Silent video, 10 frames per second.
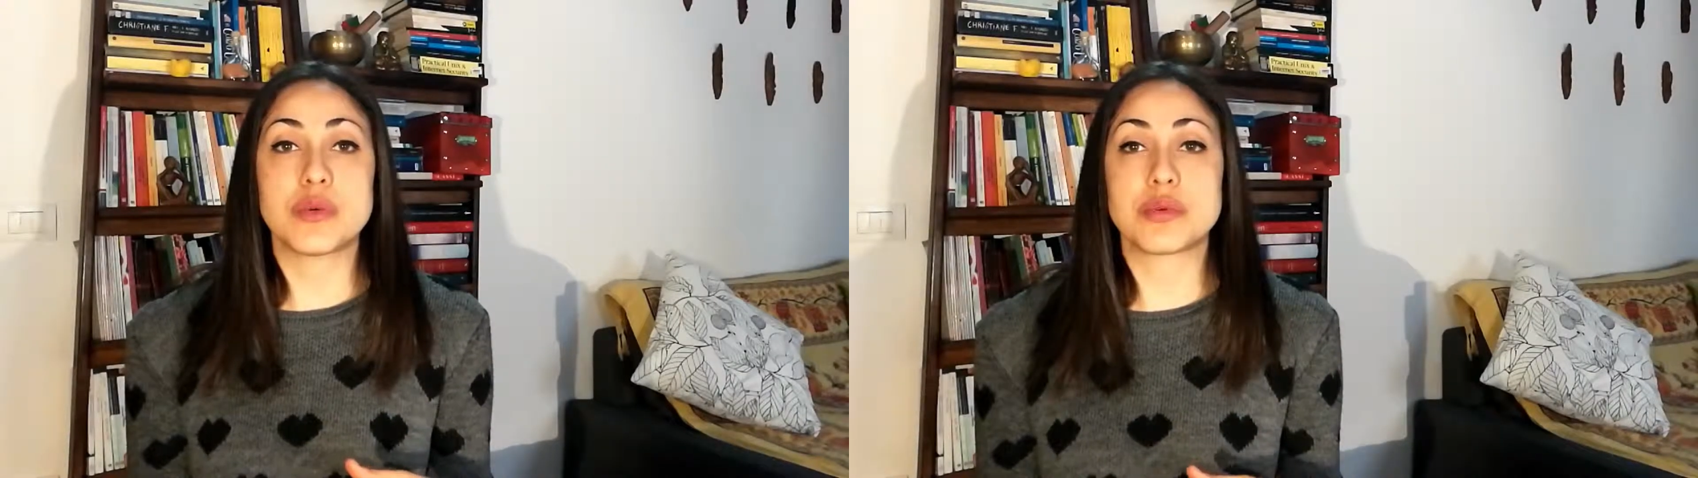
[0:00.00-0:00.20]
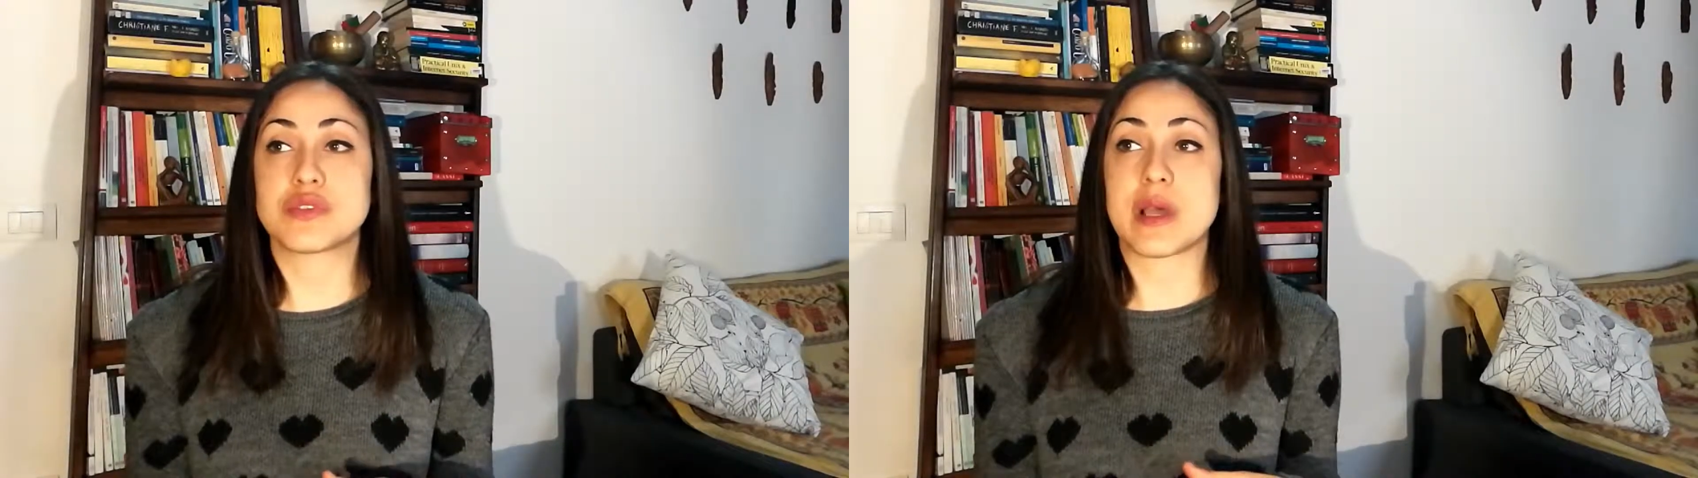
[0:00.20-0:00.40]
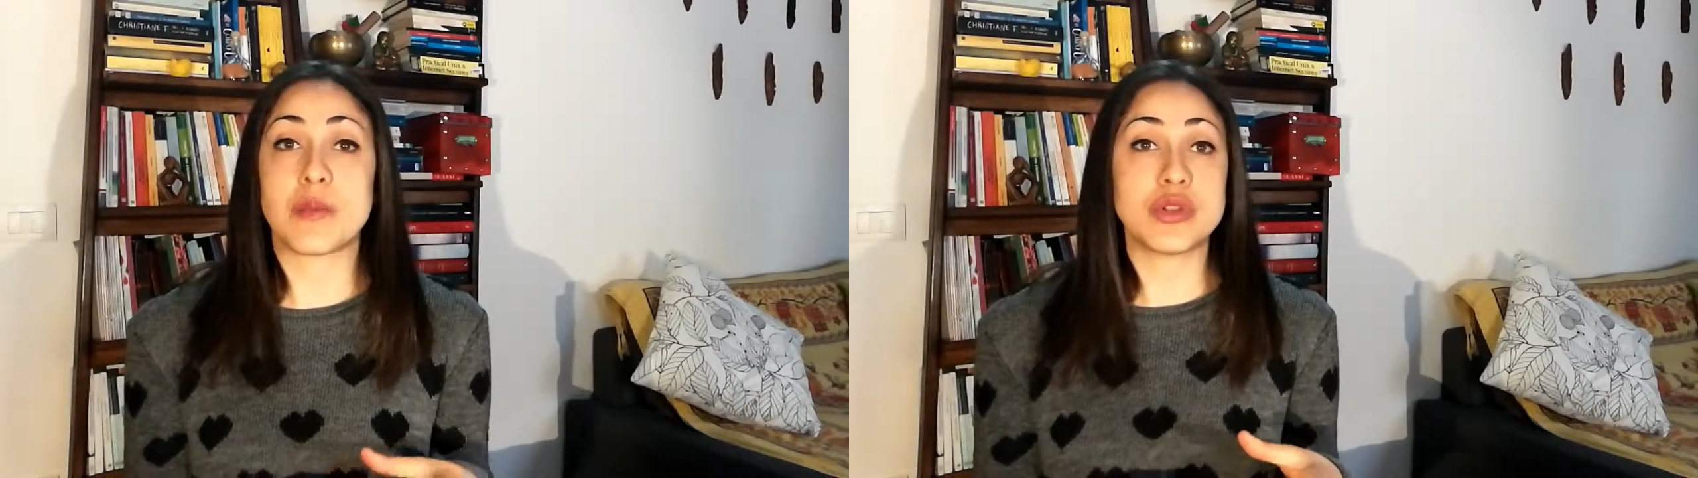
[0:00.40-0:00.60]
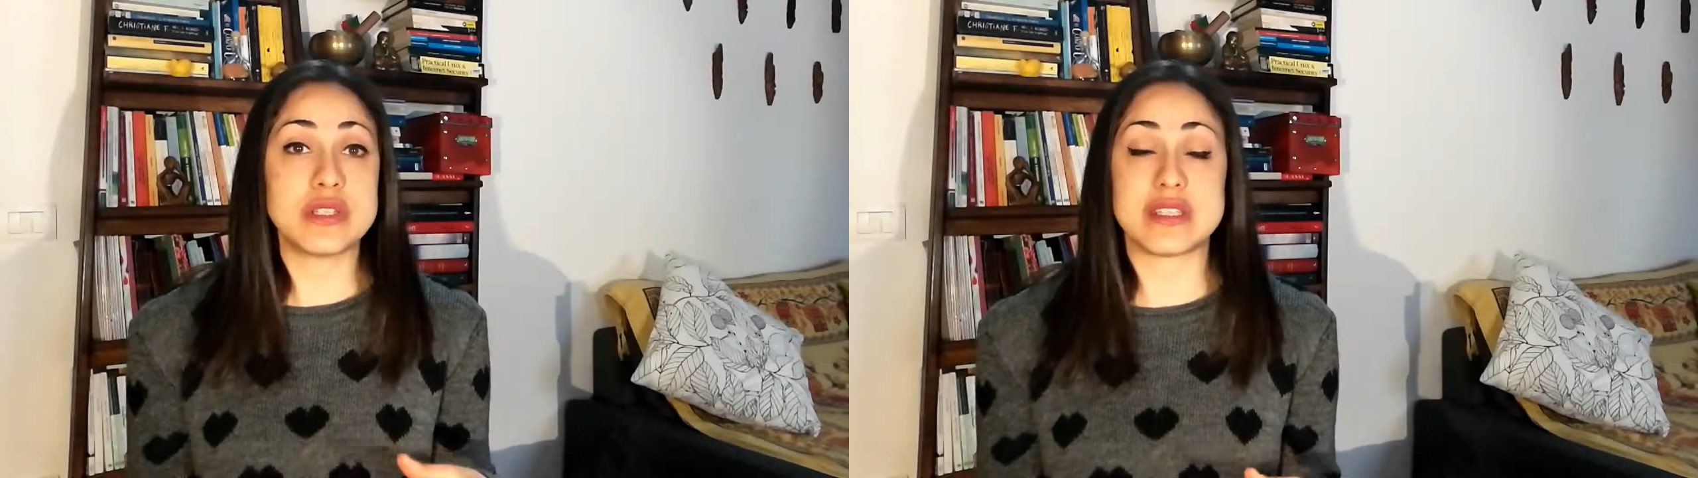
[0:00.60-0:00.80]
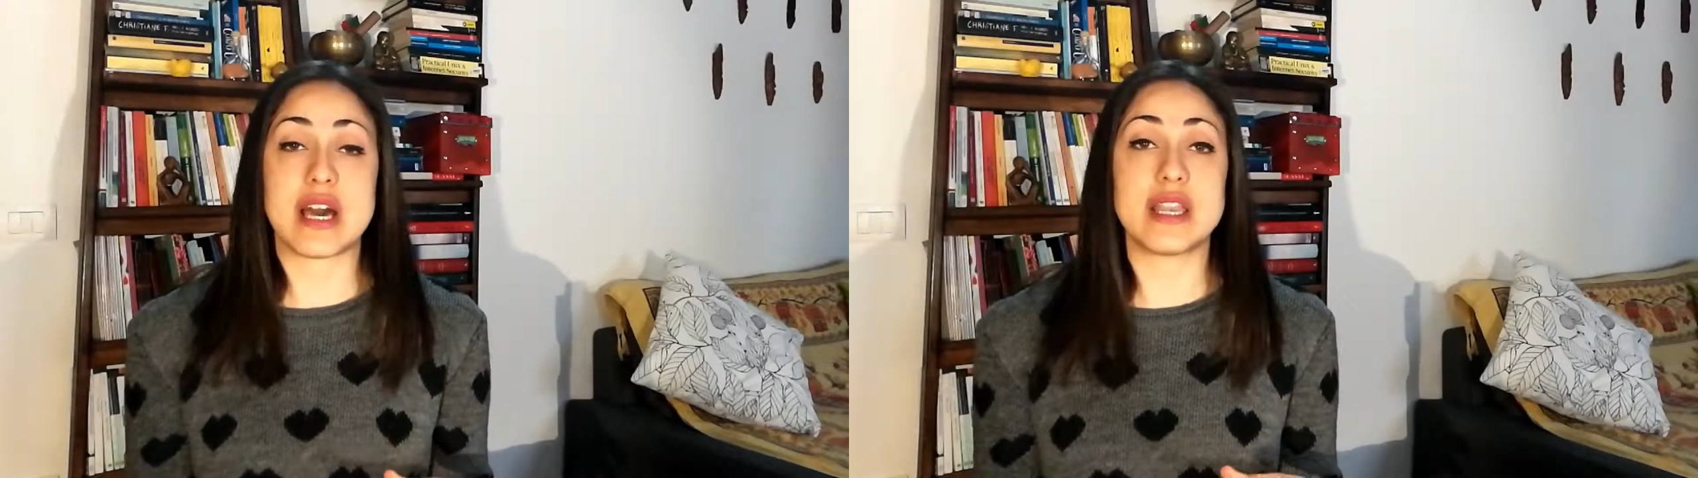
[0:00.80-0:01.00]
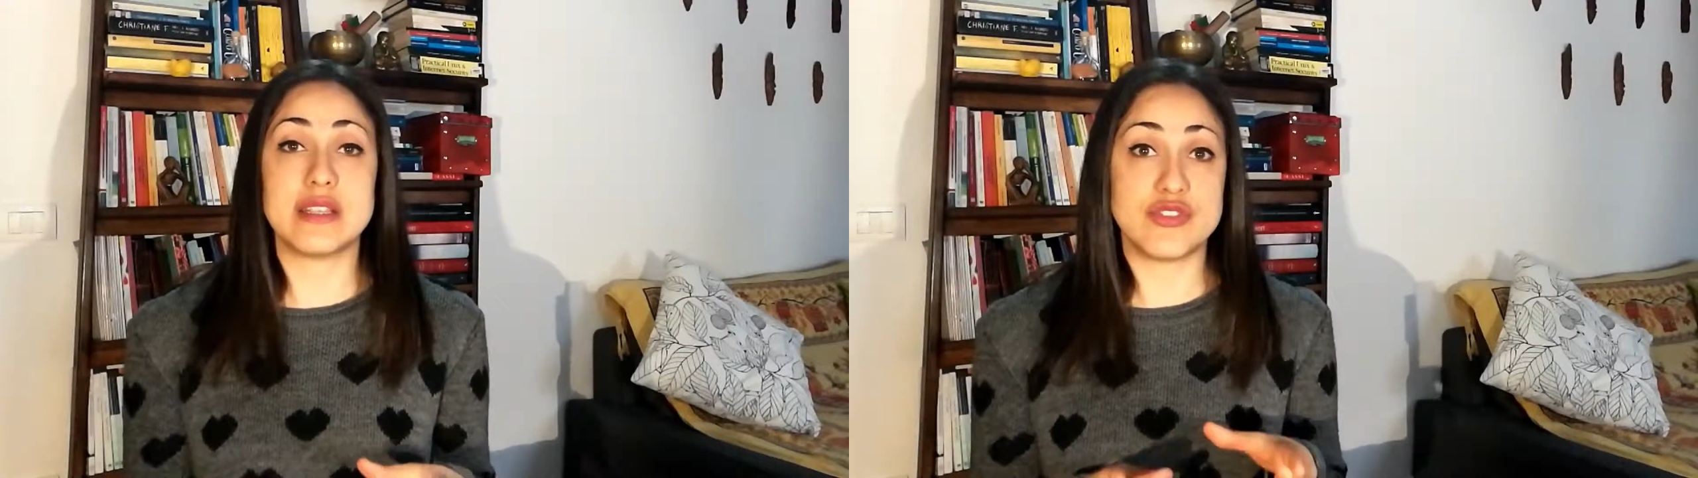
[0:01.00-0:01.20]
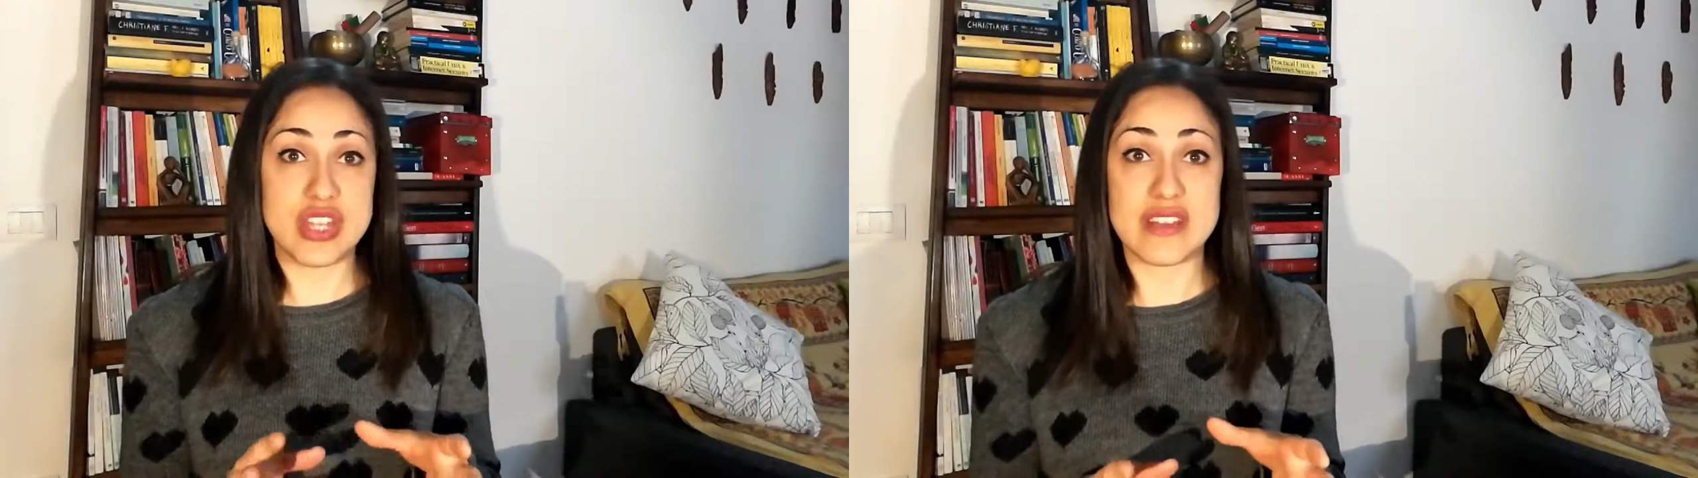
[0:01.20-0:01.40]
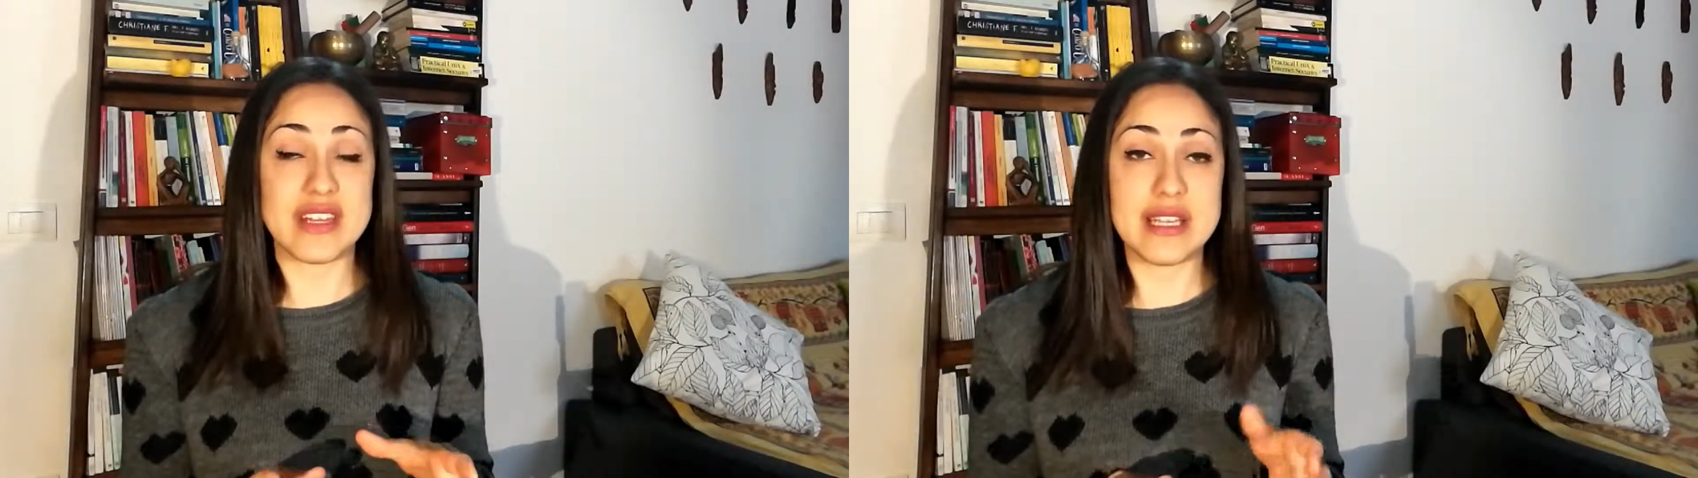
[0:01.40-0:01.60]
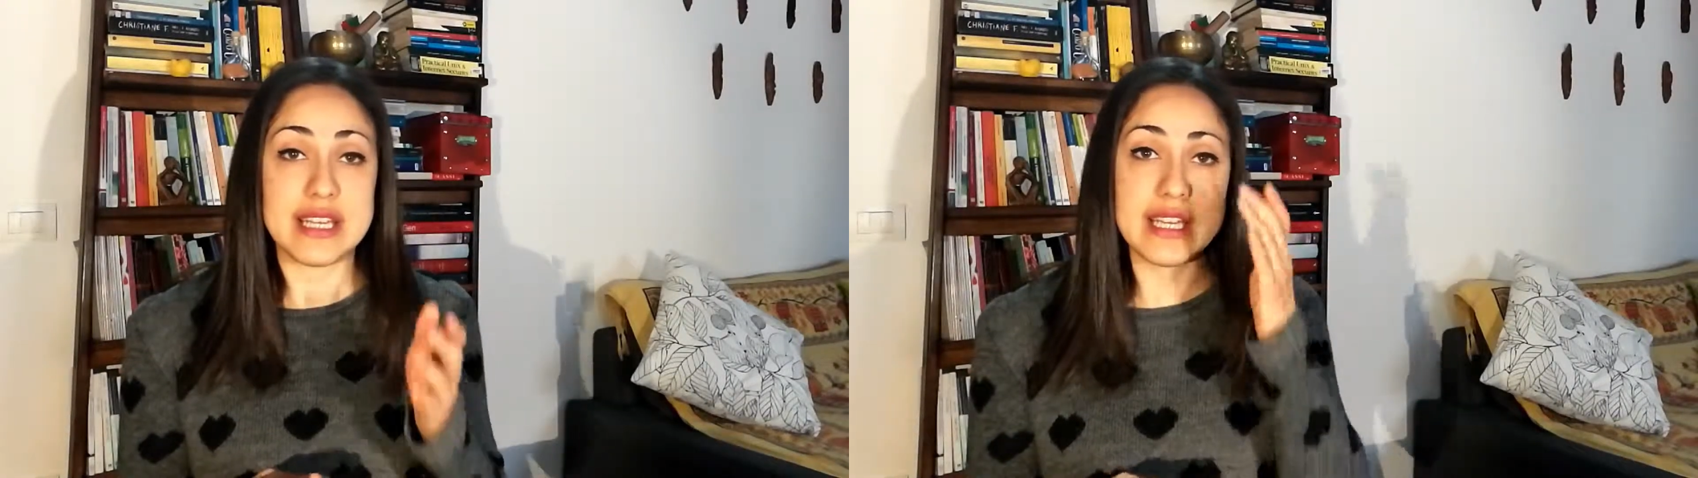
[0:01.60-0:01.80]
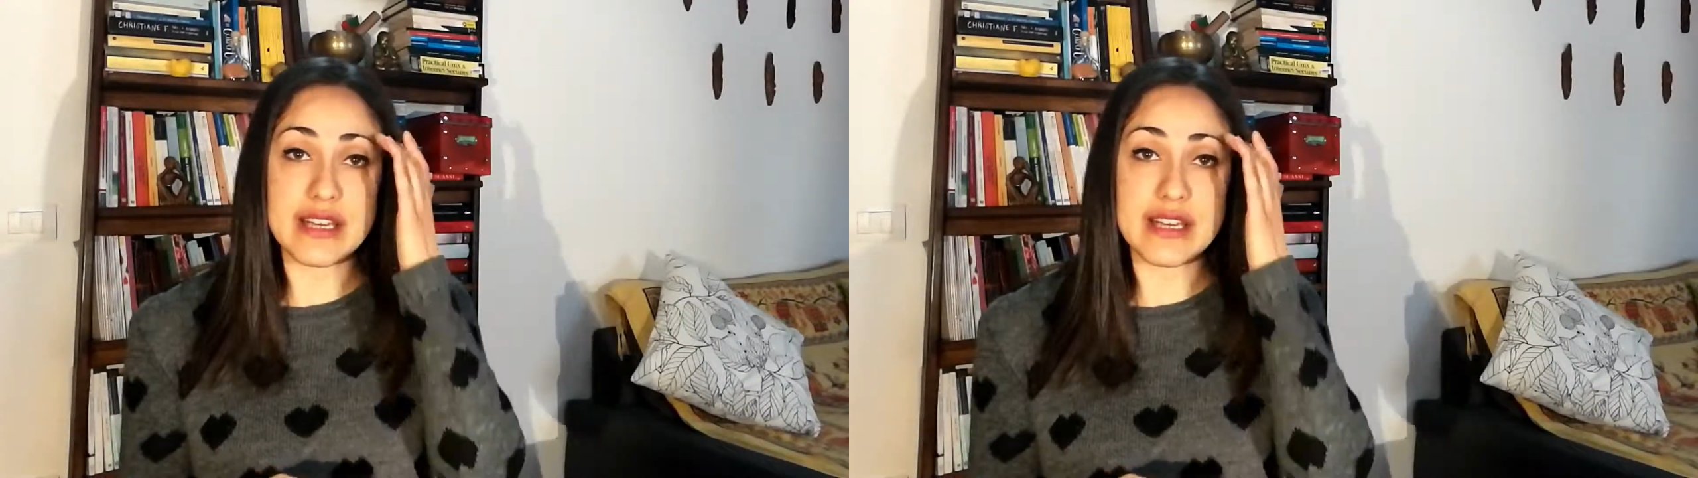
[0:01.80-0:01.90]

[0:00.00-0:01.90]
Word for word: possiamo iniziare già da lì